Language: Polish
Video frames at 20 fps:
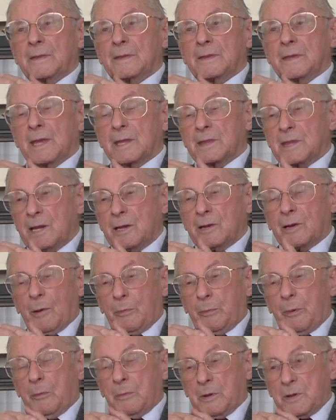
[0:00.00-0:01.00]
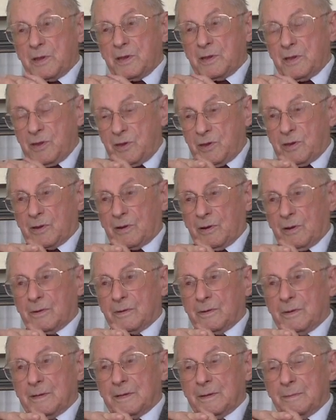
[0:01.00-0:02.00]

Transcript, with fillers: nie tylko pomocniczką